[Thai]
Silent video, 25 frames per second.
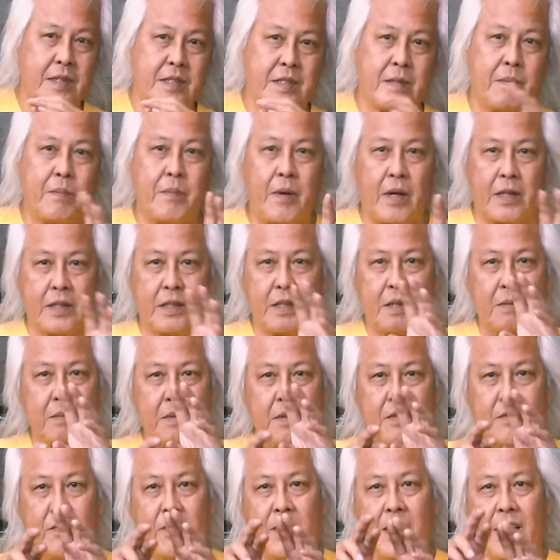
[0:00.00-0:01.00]
สปอตก็
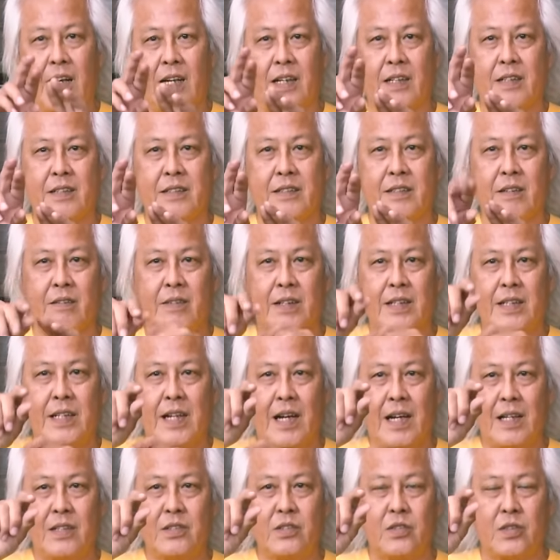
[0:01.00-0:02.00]
เป็นฝรั่งแต่ว่า
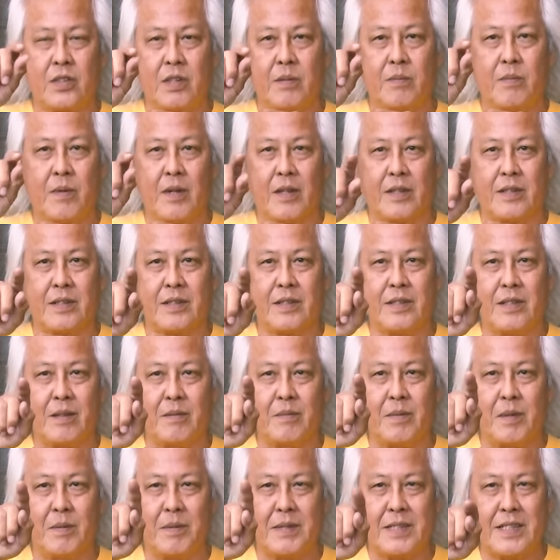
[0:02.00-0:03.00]
ท้ายสุดสปอตต้อง
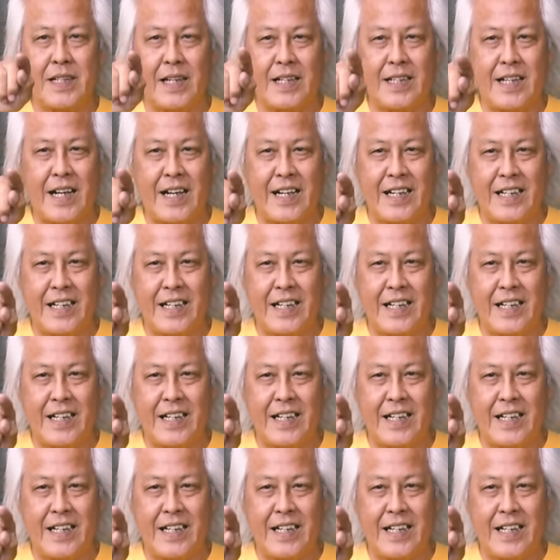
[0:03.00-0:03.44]
มีภาษาไทย